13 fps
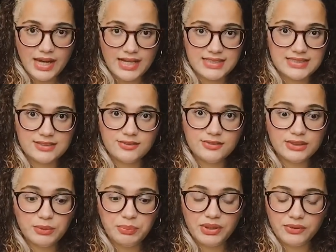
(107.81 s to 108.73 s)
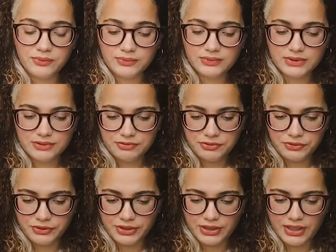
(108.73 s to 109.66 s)
A segunda pergunta
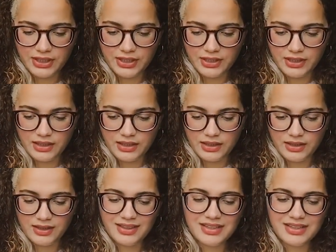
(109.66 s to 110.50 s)
foi: é,